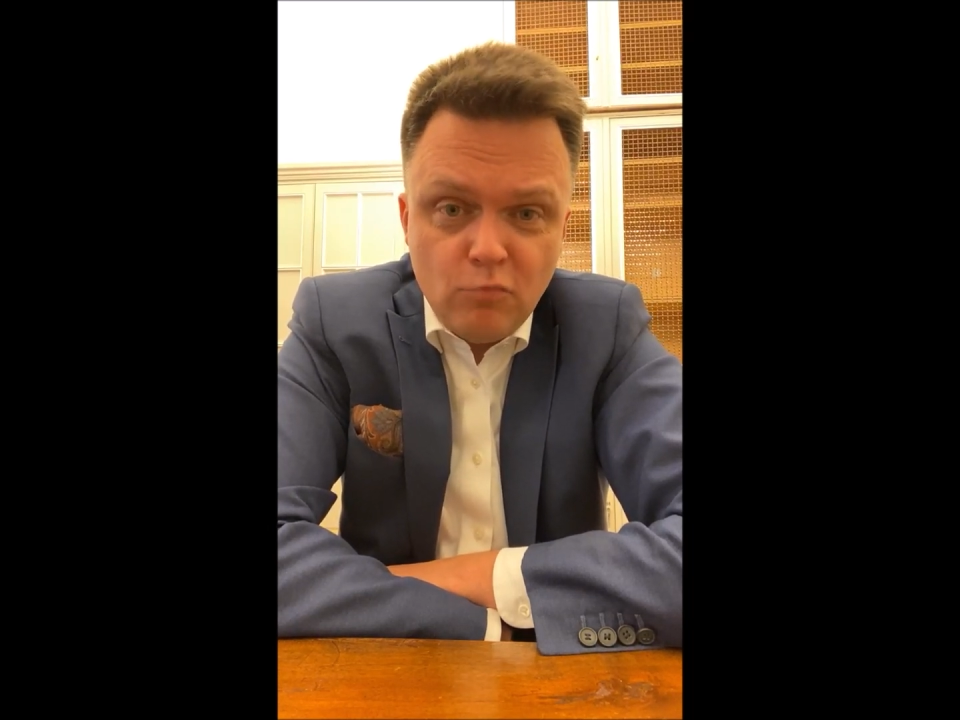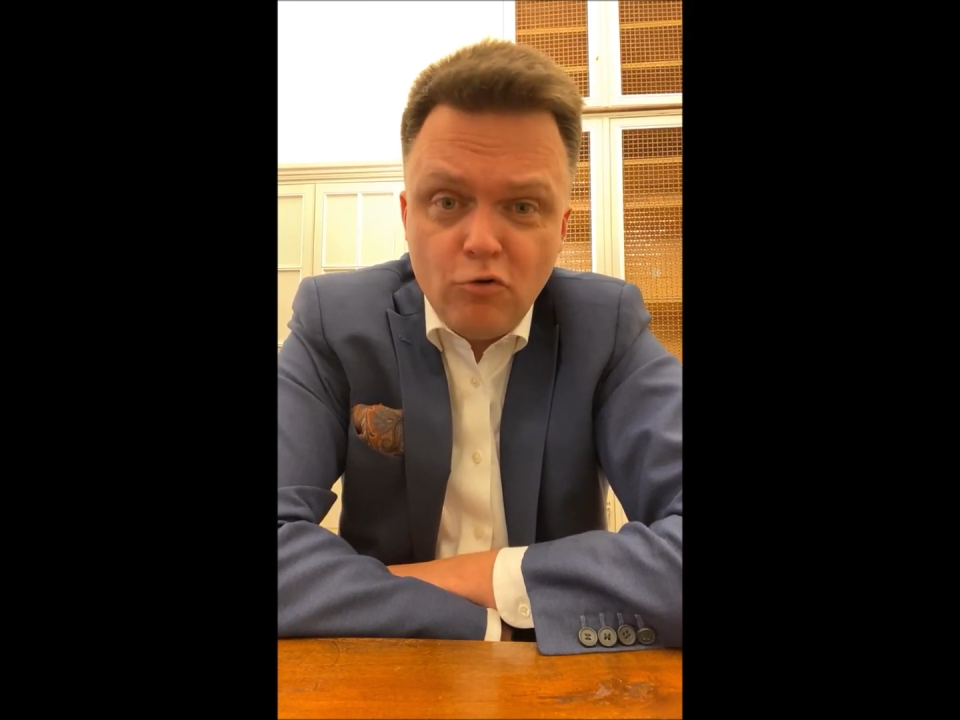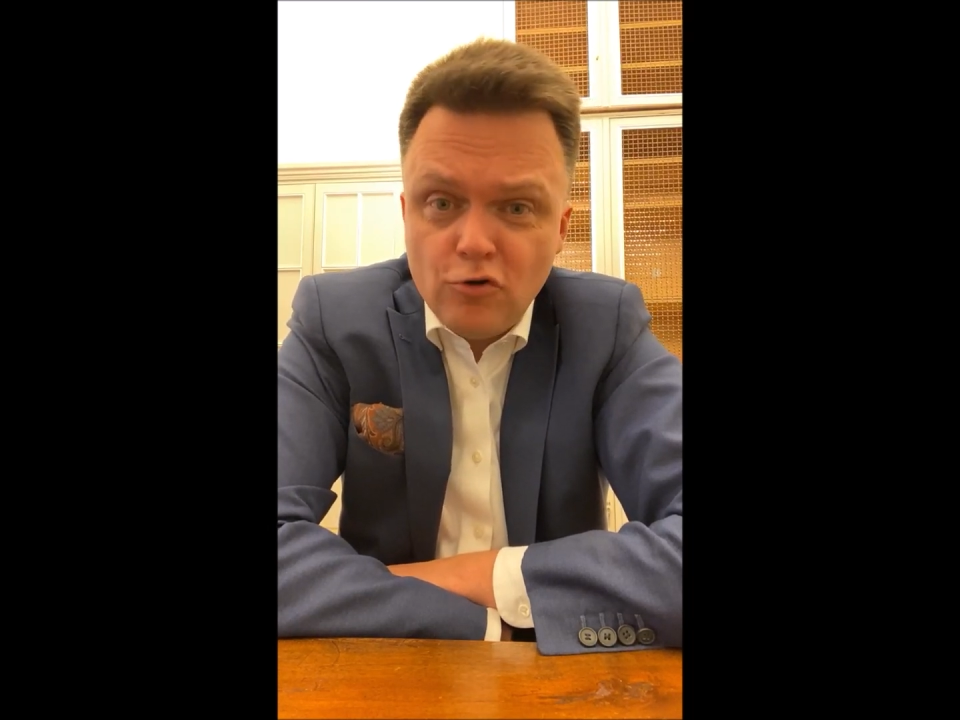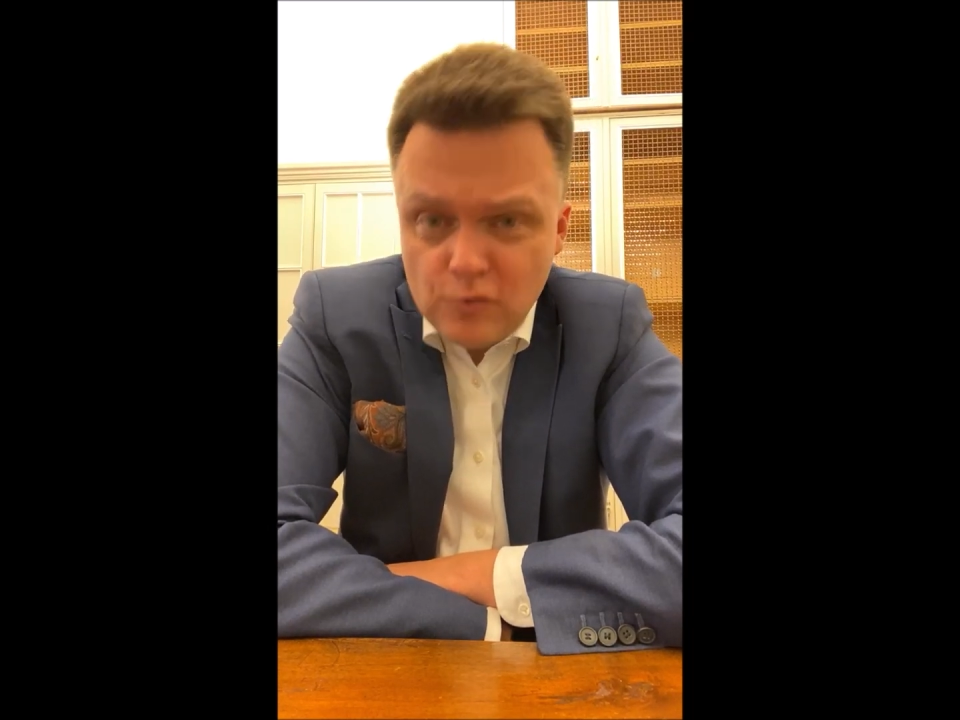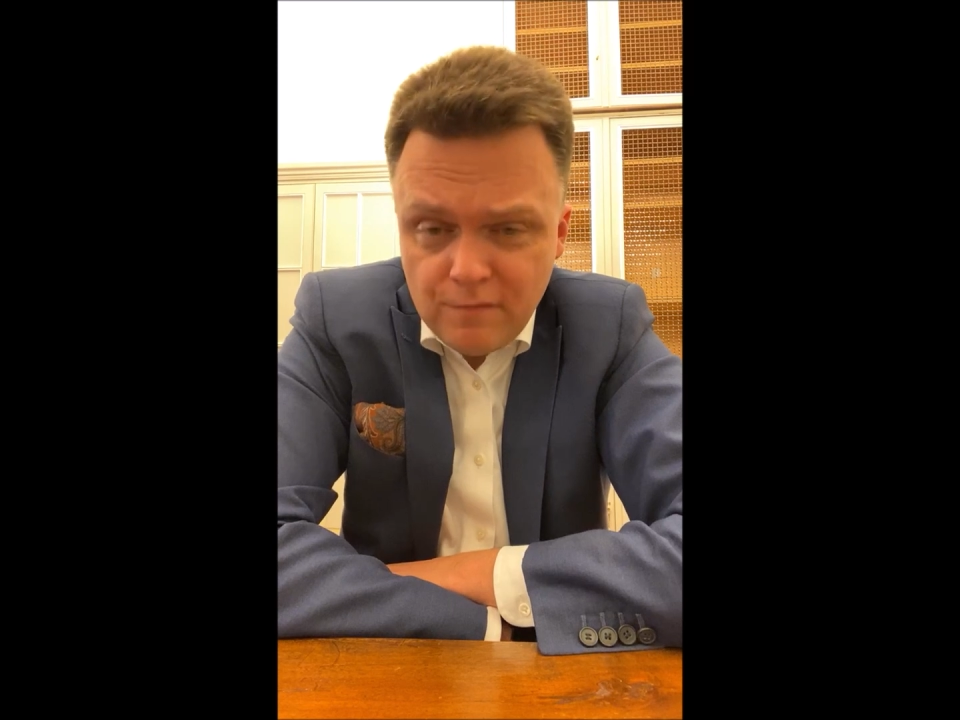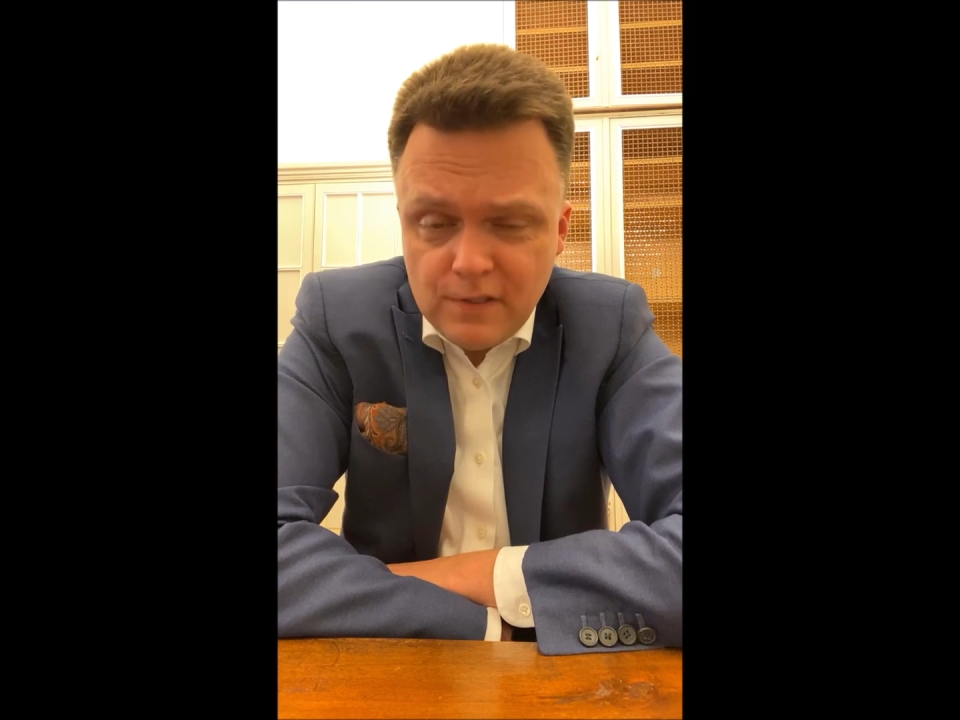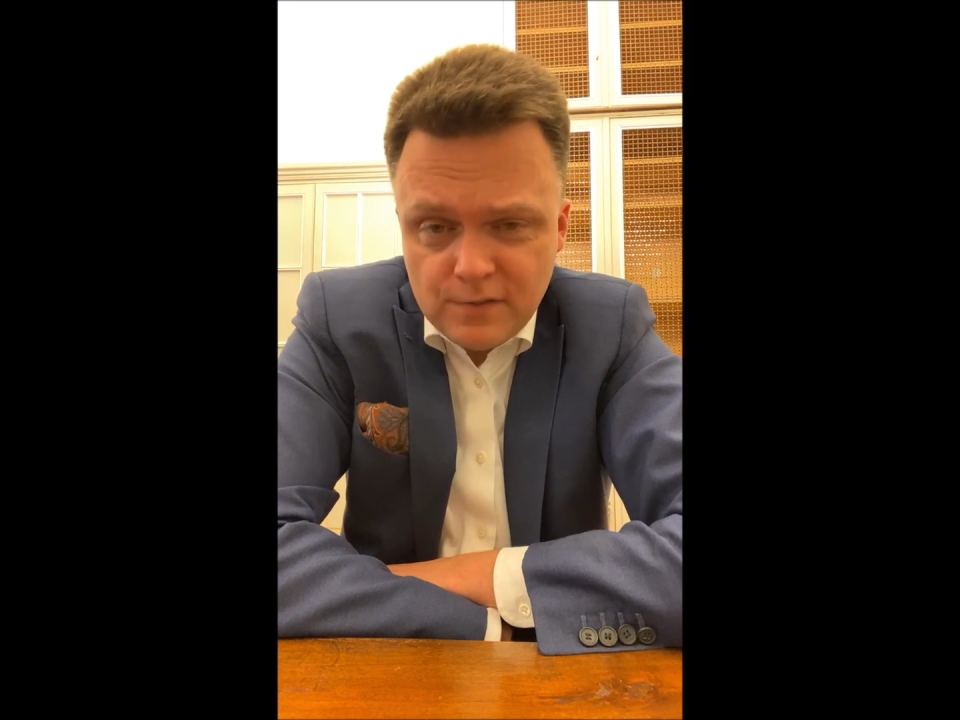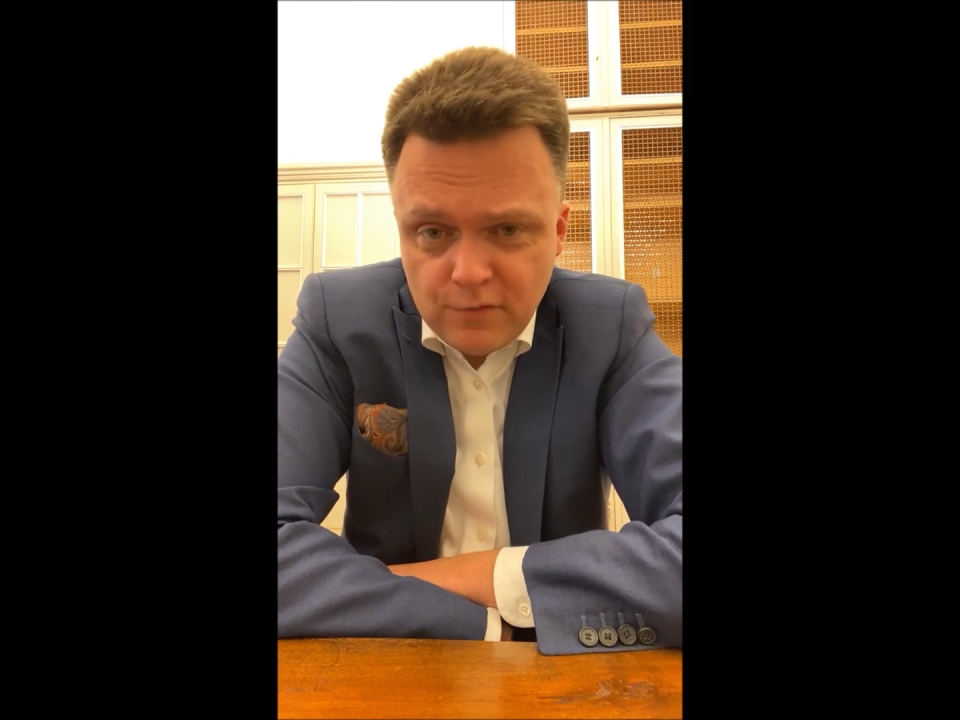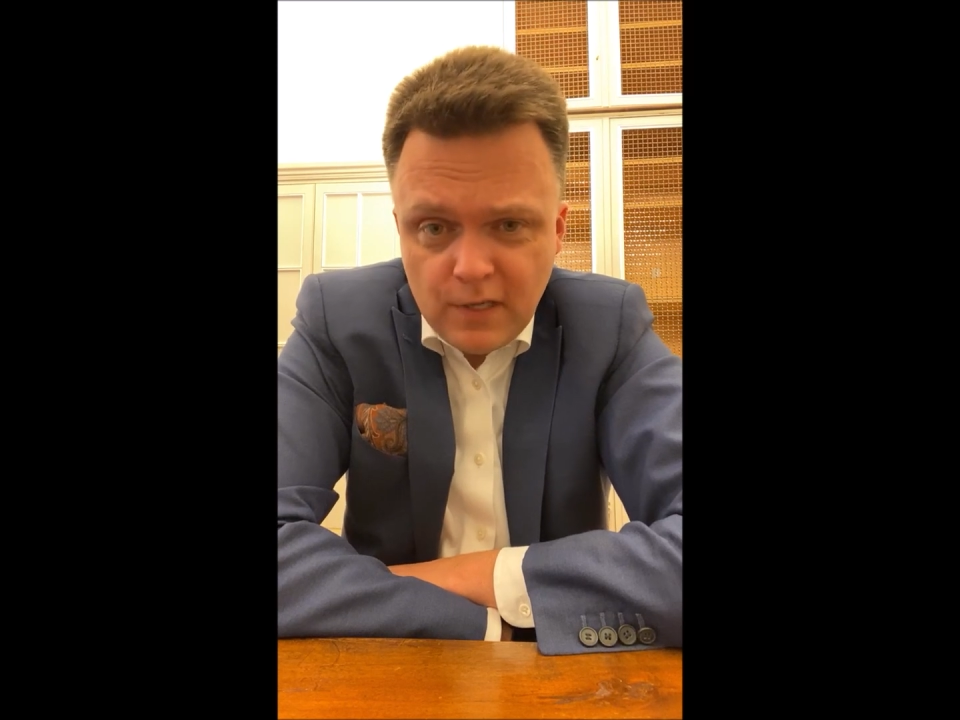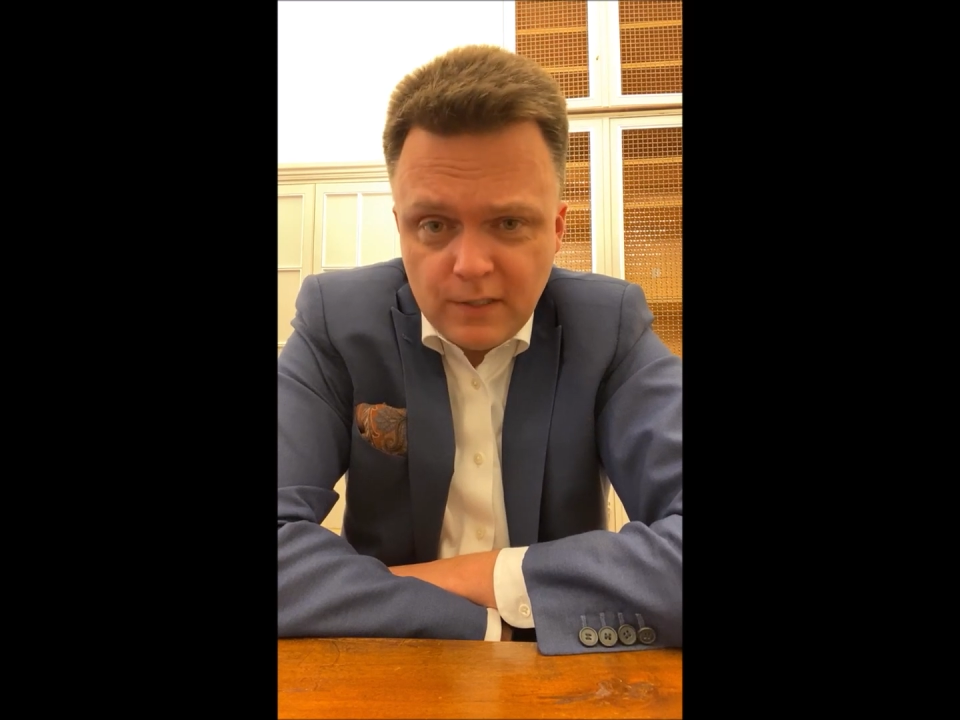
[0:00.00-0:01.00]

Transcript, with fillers: to błogosławieństwo,